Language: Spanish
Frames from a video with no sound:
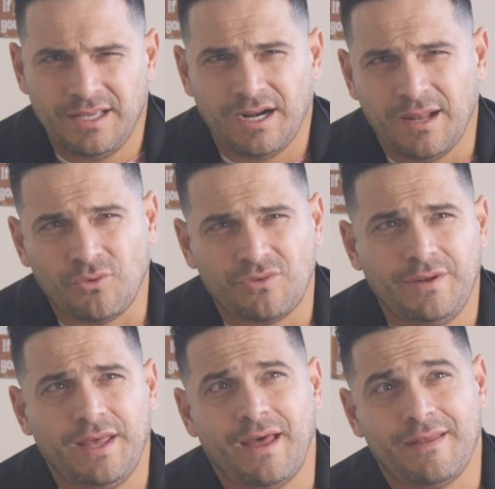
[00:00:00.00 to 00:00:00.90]
y era la
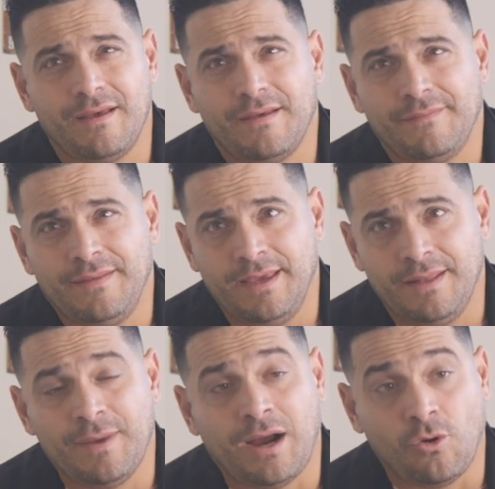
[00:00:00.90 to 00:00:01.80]
posibilidad de
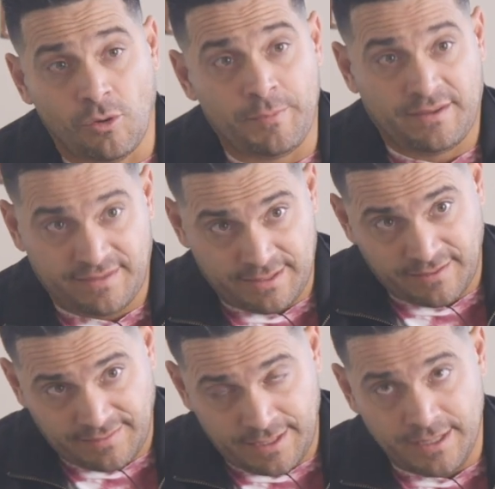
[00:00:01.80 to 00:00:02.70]
irme a Colombia a hacer
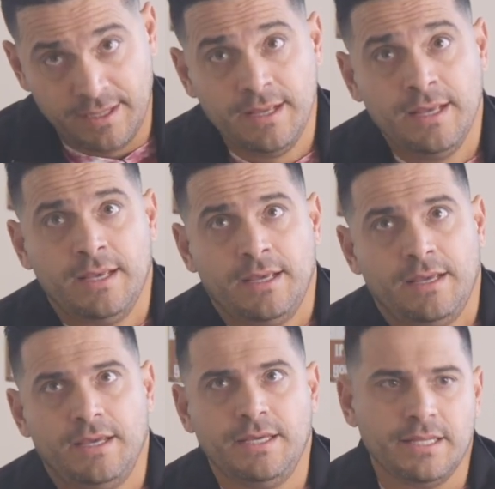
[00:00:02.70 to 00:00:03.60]
esa serie
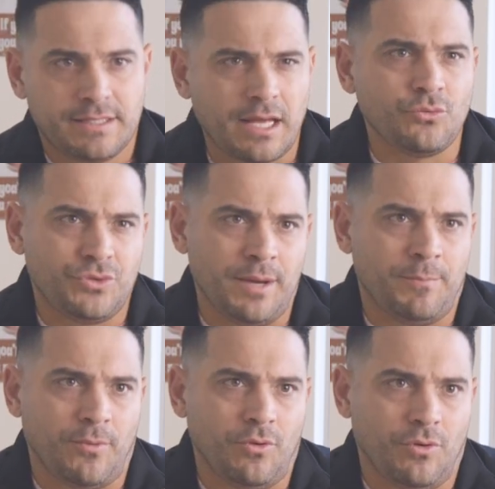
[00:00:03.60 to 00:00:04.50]
y de estar un
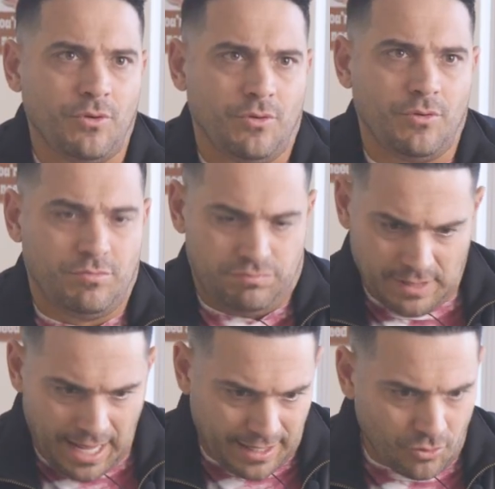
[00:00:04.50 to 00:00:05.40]
tiempo
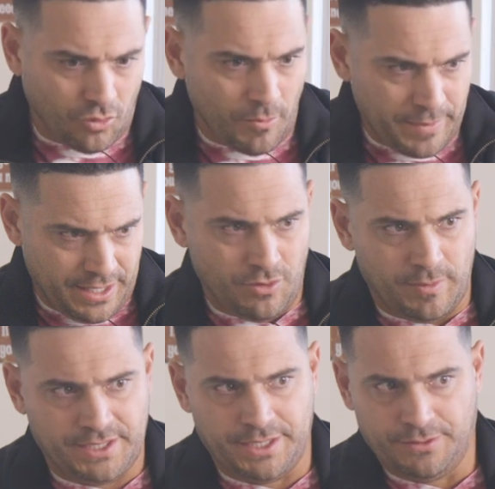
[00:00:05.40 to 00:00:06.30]
largo con mi hijo
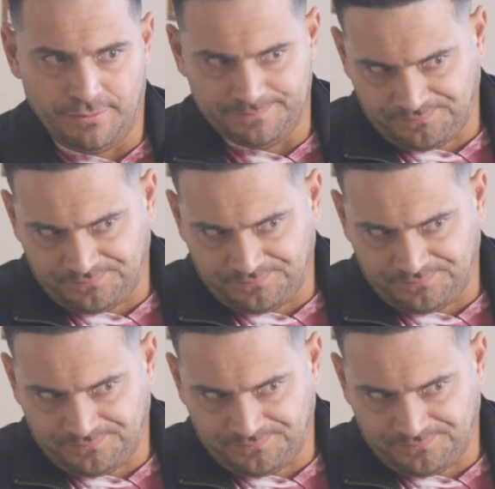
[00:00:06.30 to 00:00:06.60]
más chiquito.